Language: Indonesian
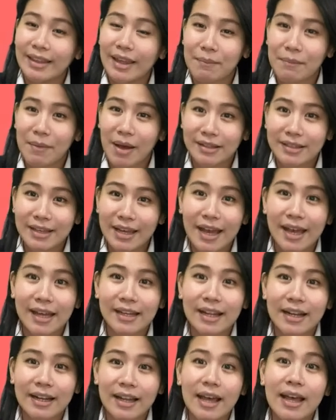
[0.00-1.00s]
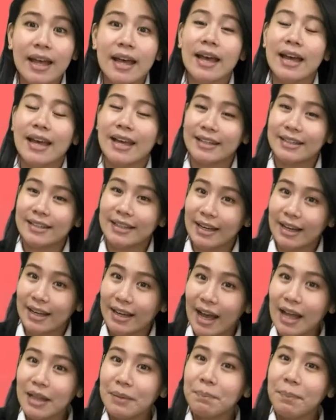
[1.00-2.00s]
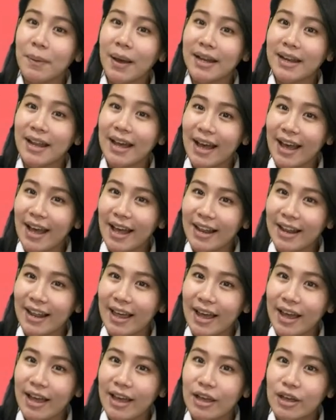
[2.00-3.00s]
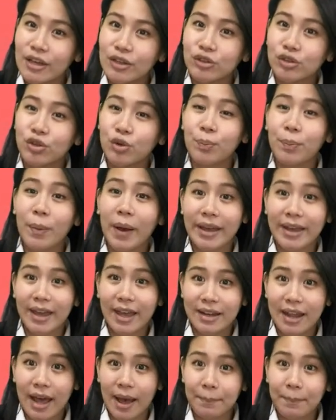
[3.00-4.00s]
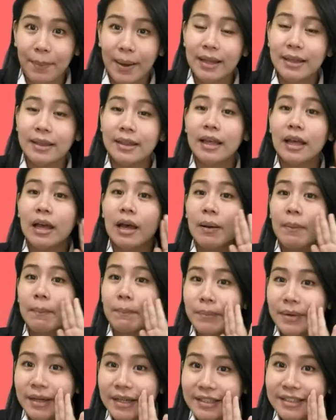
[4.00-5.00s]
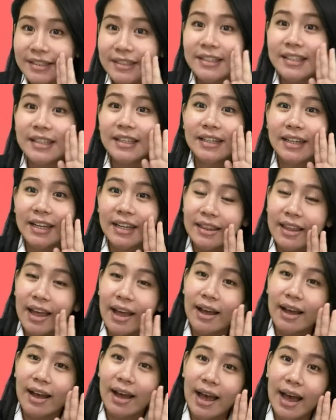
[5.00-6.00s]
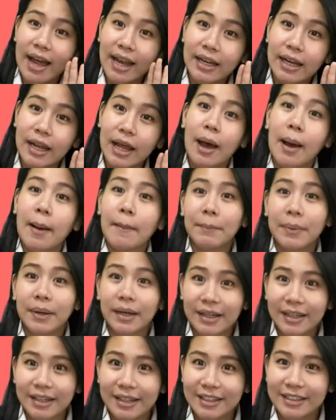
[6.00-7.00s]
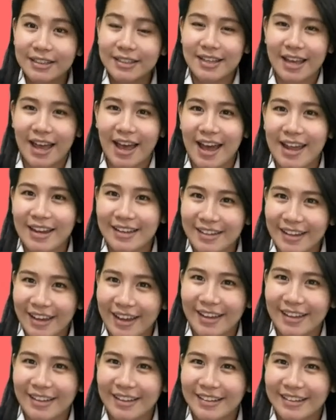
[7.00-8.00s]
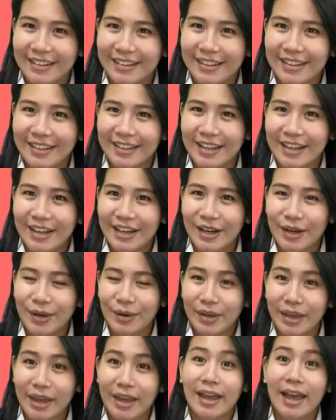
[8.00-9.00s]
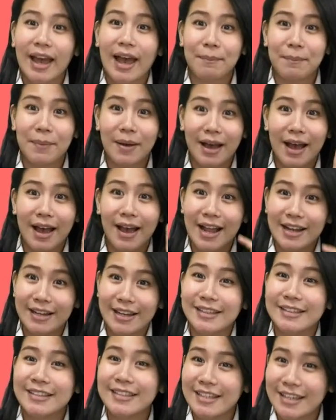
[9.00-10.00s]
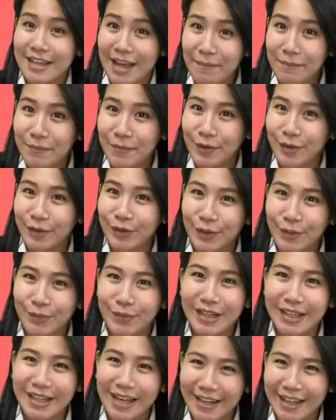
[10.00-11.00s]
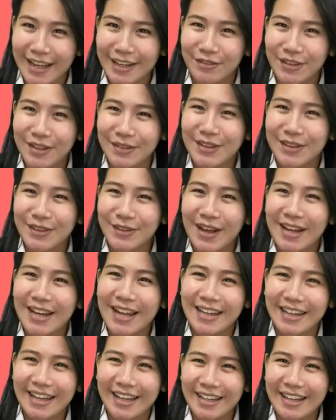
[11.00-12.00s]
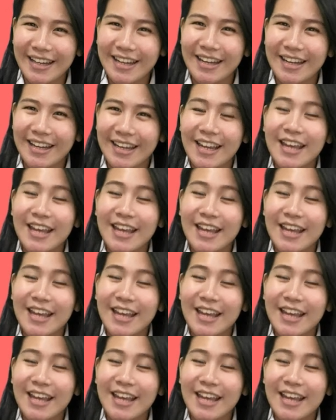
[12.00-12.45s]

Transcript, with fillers: Temanya adalah dekat pada Allah supaya dapat menceritakan pekerjaannya. Oke, apakah kalian siap untuk mendengarkan firman Tuhan hari ini?